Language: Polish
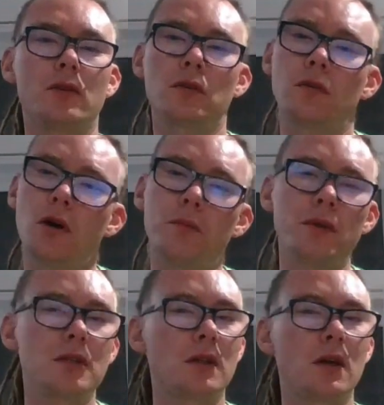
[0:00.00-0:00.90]
Opis wpisy
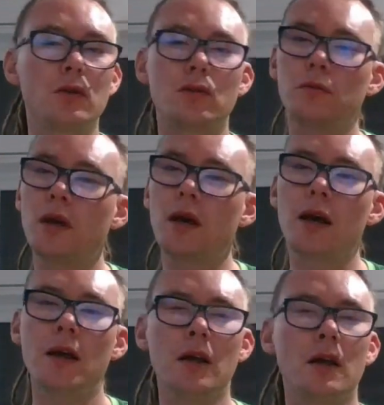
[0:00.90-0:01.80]
na YouTubie,
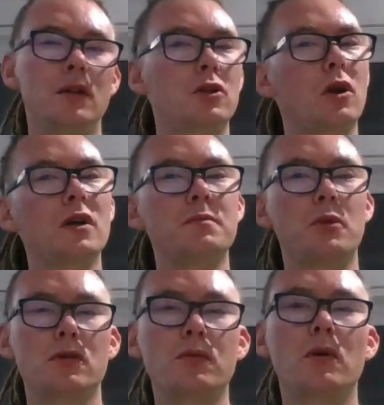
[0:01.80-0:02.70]
trochę sposób
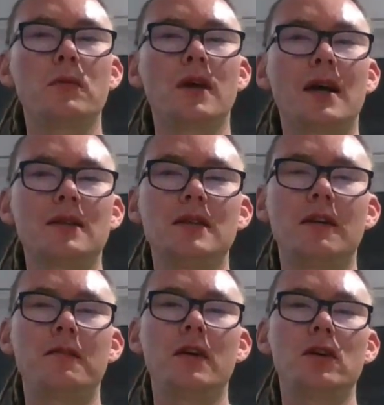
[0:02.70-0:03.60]
komunikacji na
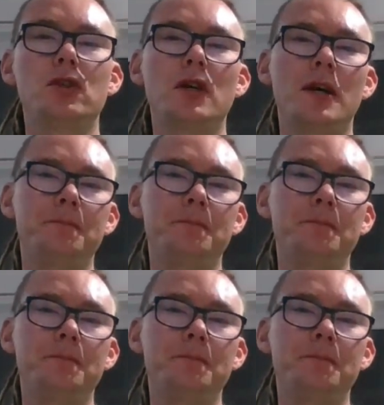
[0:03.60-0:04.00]
fejsie,